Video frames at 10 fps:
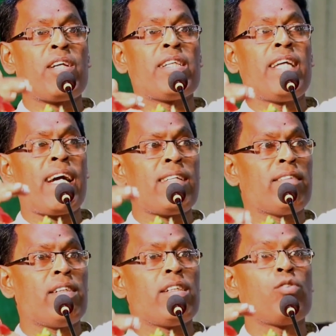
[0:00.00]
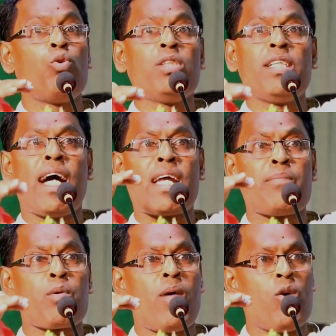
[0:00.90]
আমাদের দেখা যাচ্ছে যে দুইটি ধারা
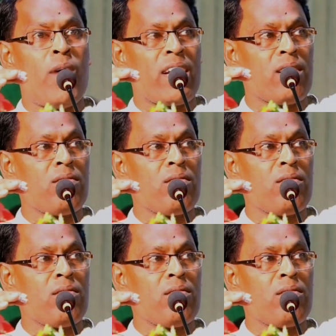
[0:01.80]
প্রবাহমান